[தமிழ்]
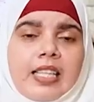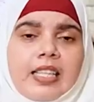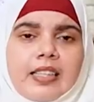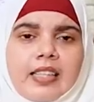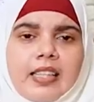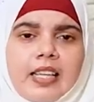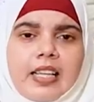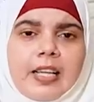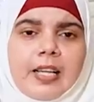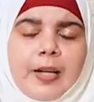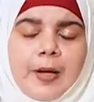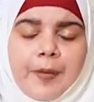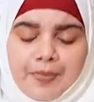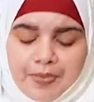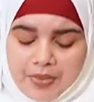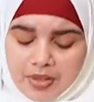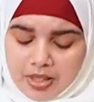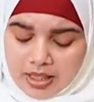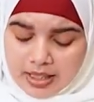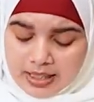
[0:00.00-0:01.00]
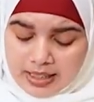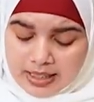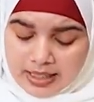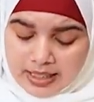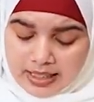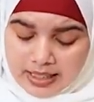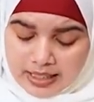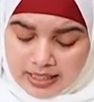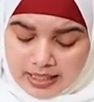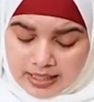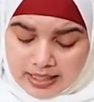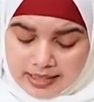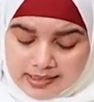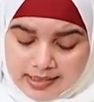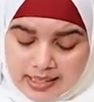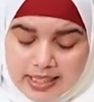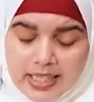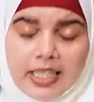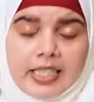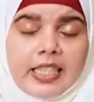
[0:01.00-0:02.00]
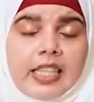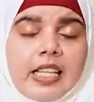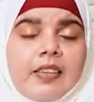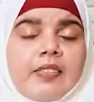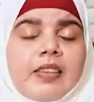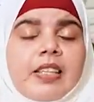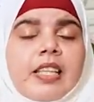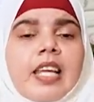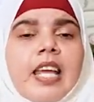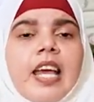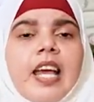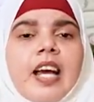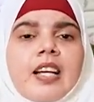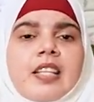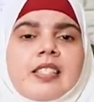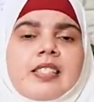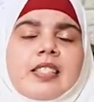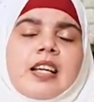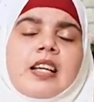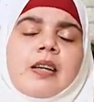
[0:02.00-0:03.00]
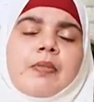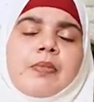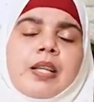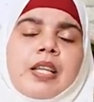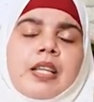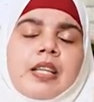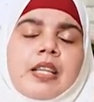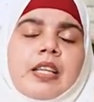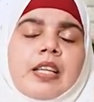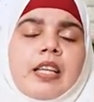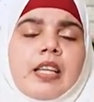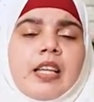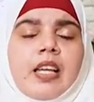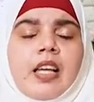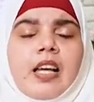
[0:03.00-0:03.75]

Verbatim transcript: இந்த இந்த சிகரெட்டுகளை வந்து ஏன் அழிச்சாங்க அப்படின்னு